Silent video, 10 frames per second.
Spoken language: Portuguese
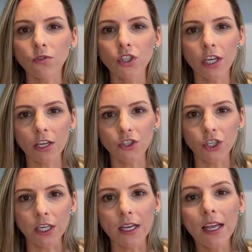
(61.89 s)
dia a
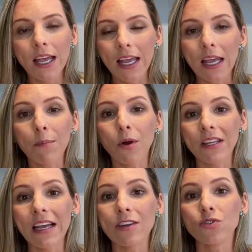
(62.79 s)
dia e que
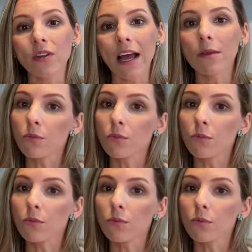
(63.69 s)
podem ajudar